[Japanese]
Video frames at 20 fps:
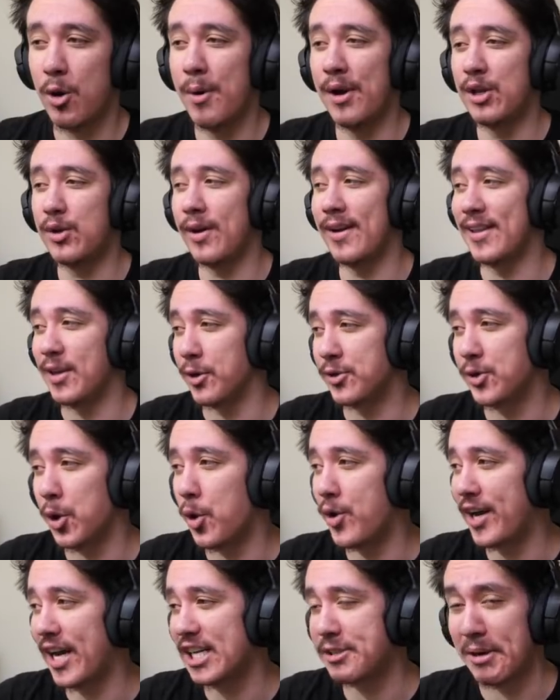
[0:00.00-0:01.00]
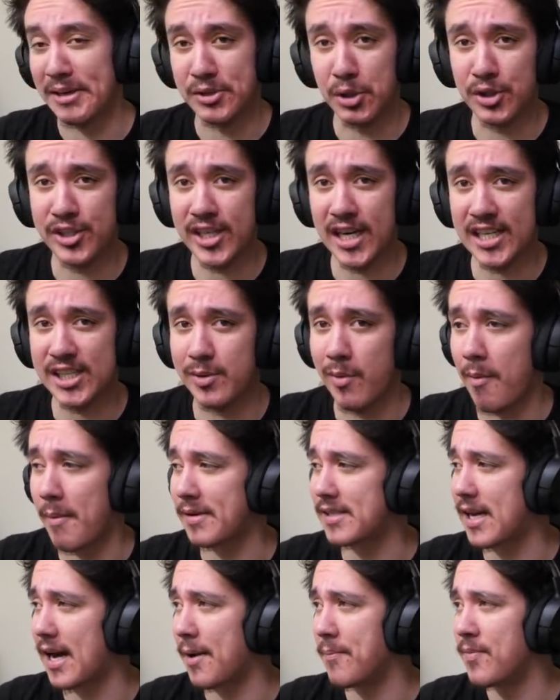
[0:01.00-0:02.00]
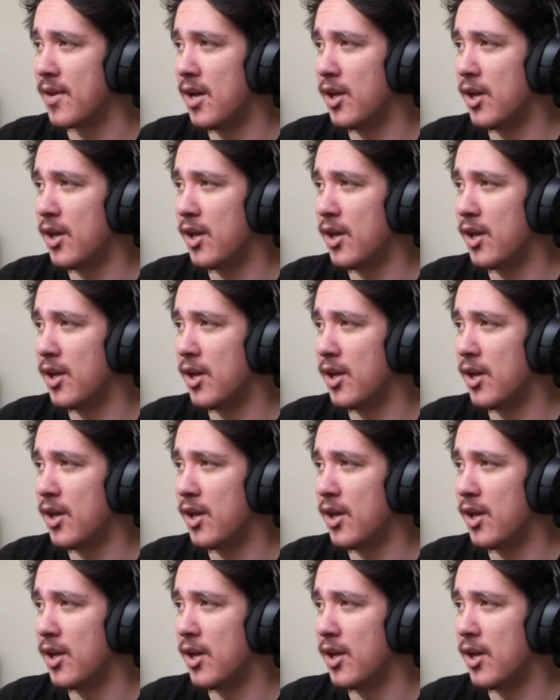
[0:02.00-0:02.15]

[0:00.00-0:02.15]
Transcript: コメント欄で予想をお願いします。どっちが勝つと思いますか？